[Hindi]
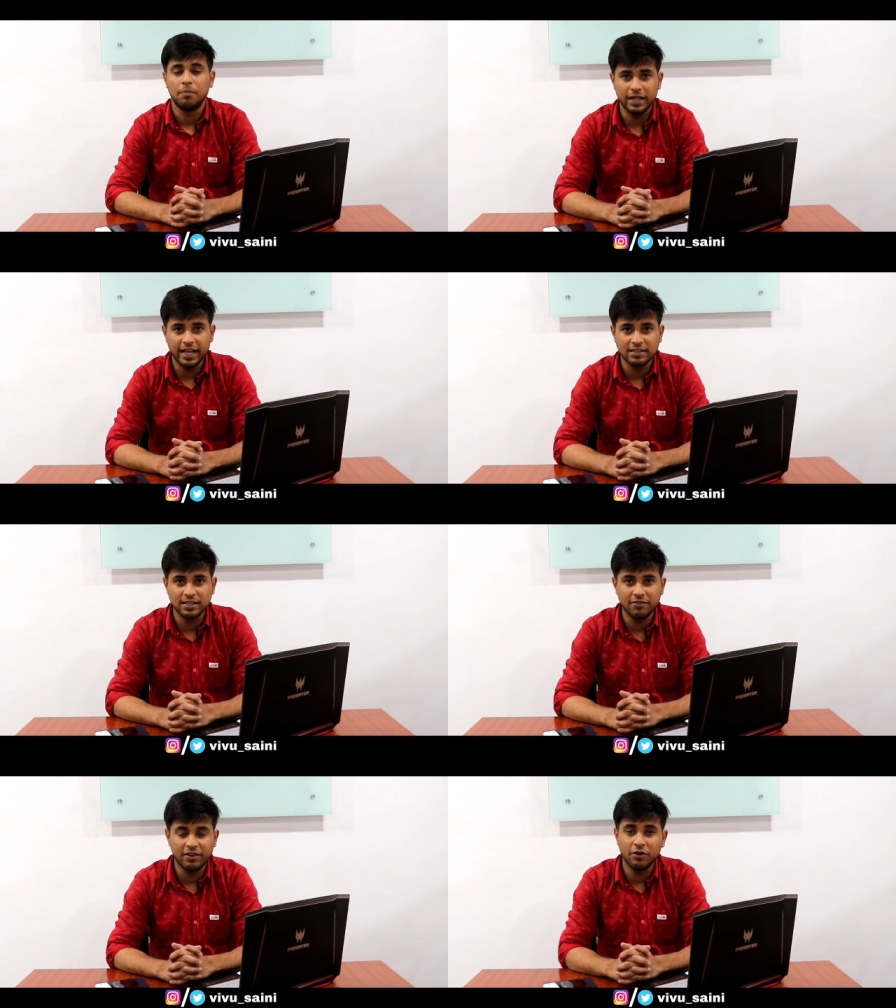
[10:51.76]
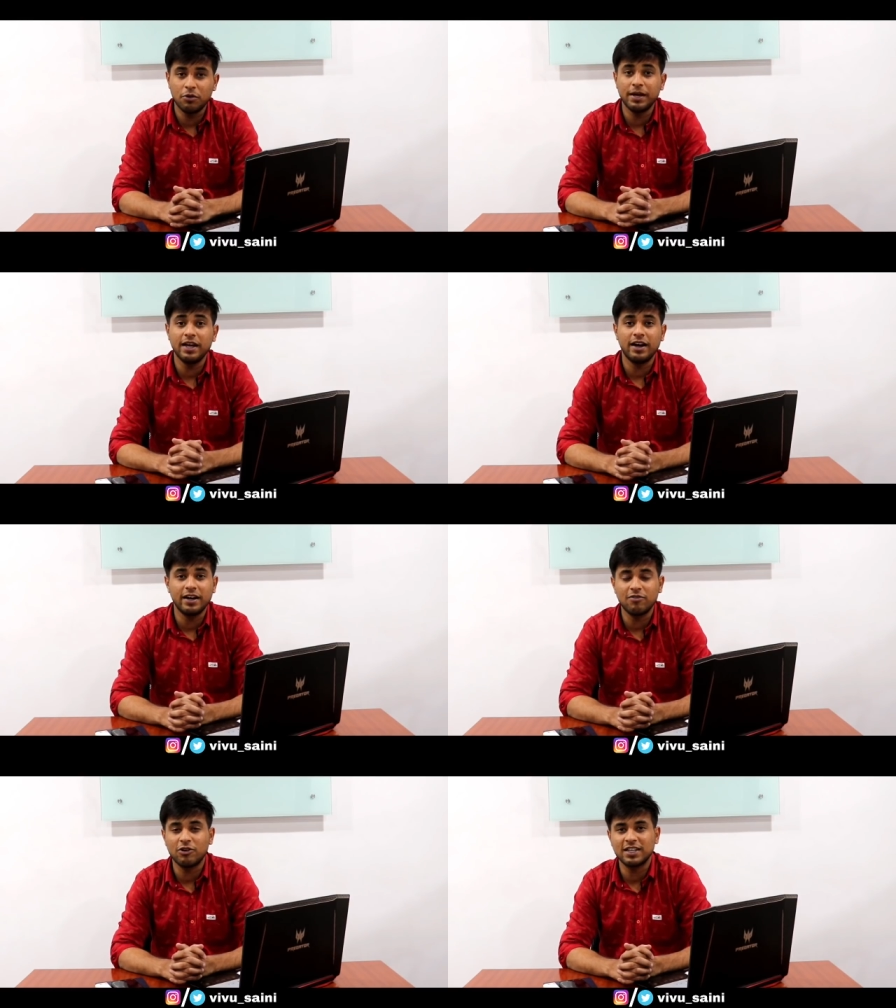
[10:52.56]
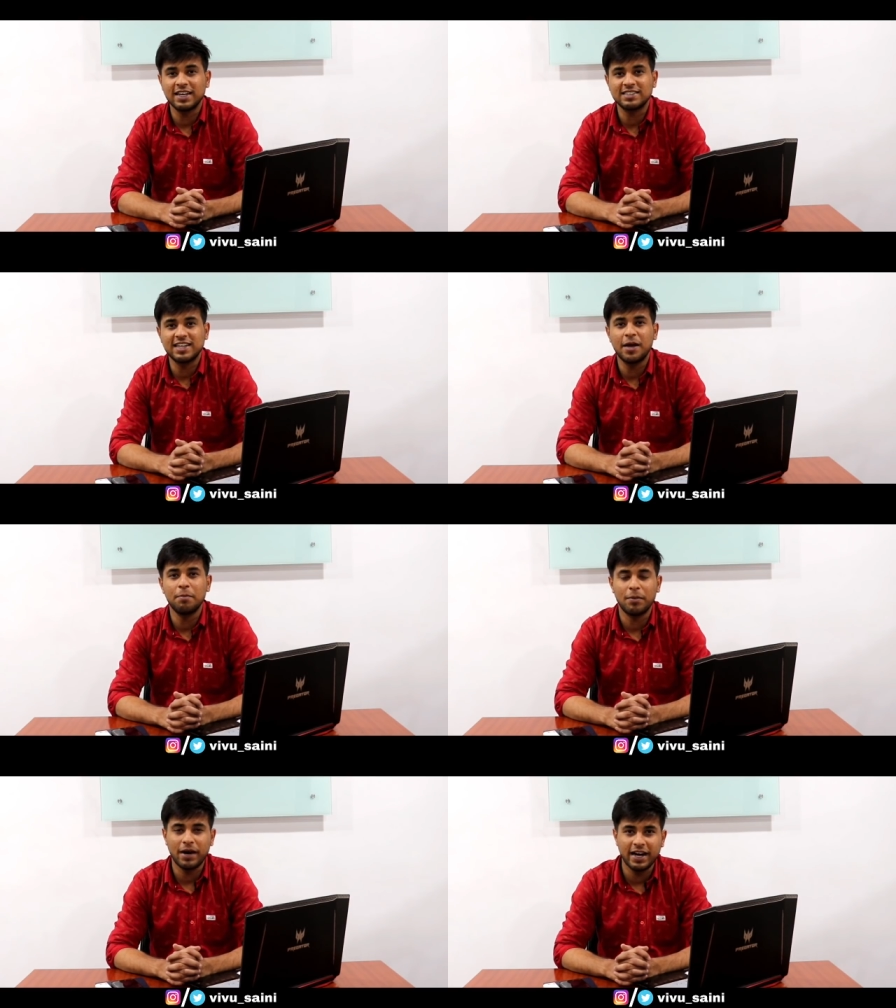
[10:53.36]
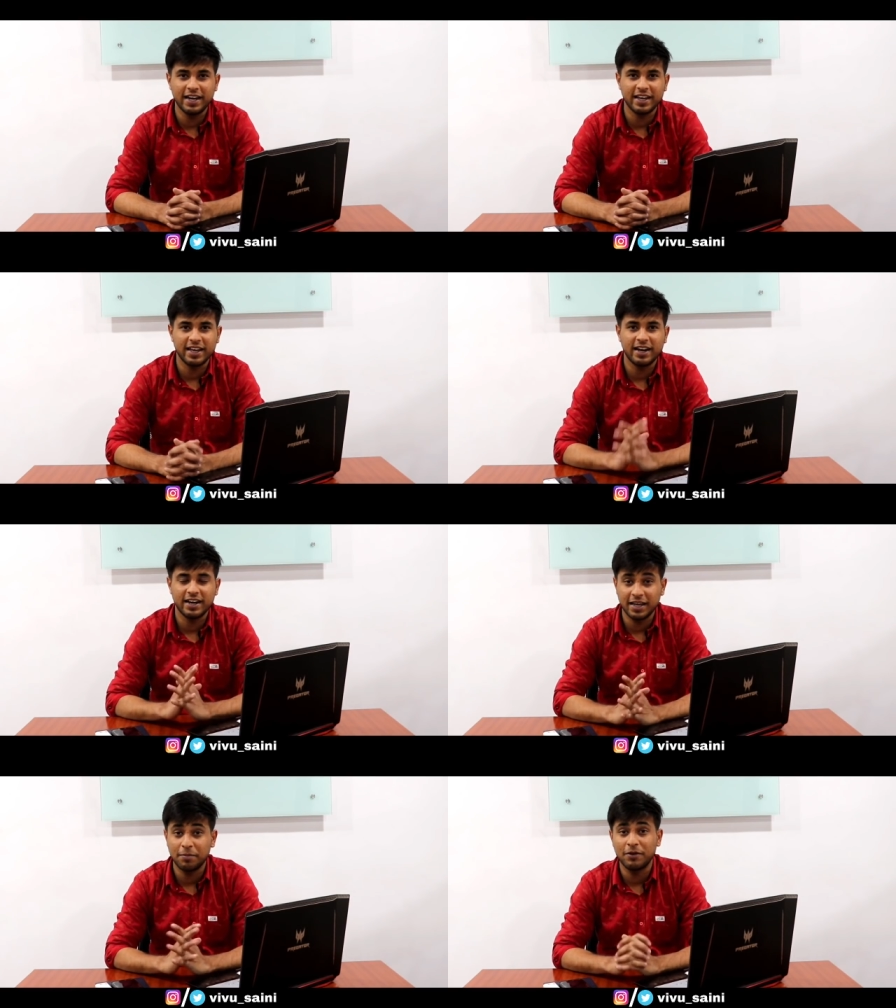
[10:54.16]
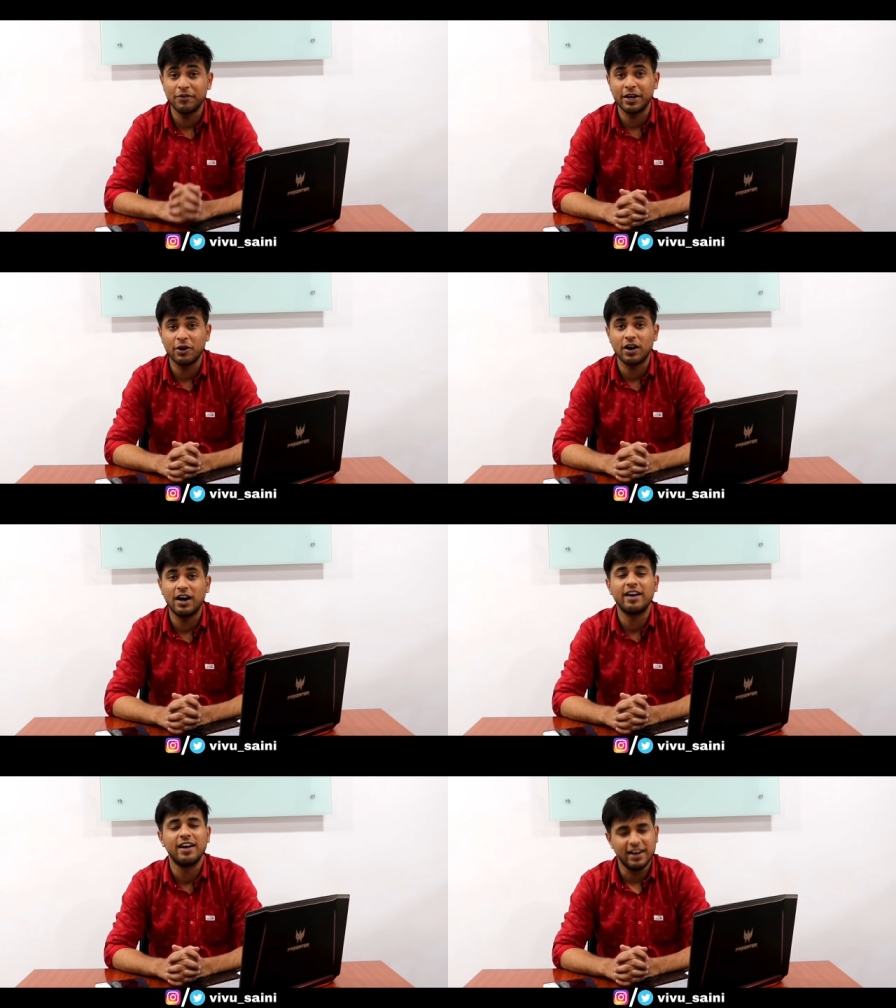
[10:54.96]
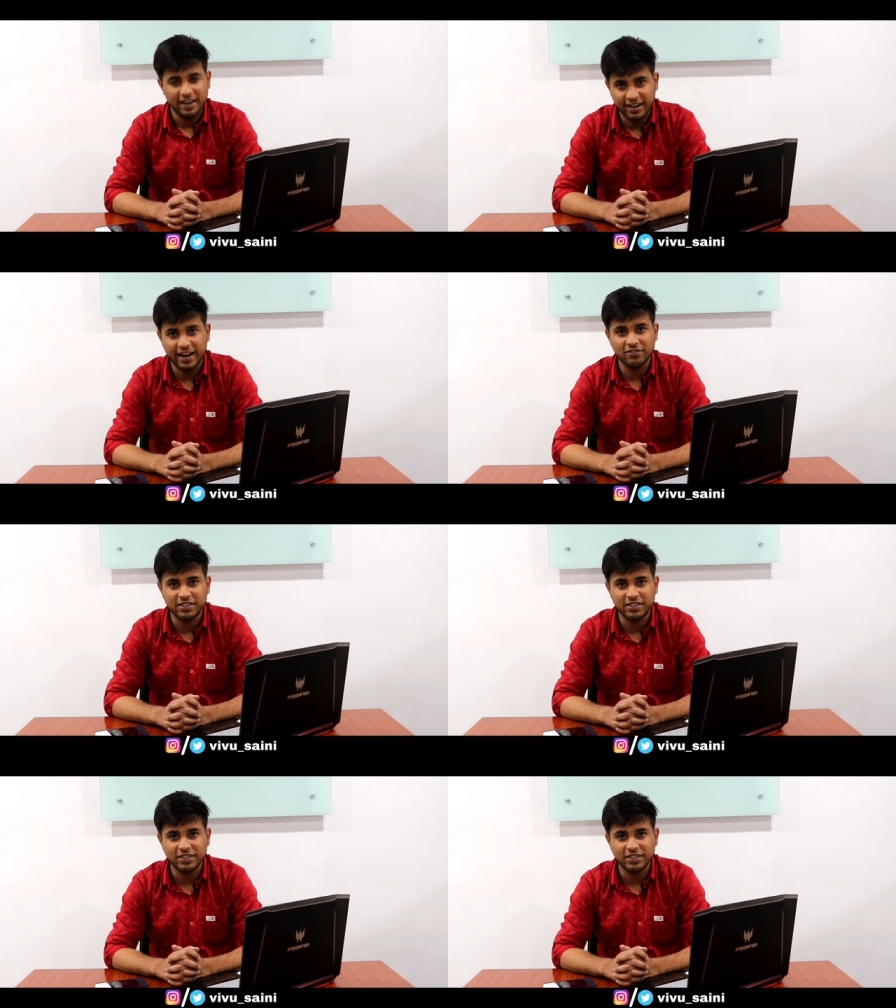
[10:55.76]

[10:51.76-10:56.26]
मिलते हैं ऐसे ही वीडियो में अंटिल फॉर द नेक्स्ट टाइम बाय टेक केयर एंड कीप लविंग योर कार ड्राइव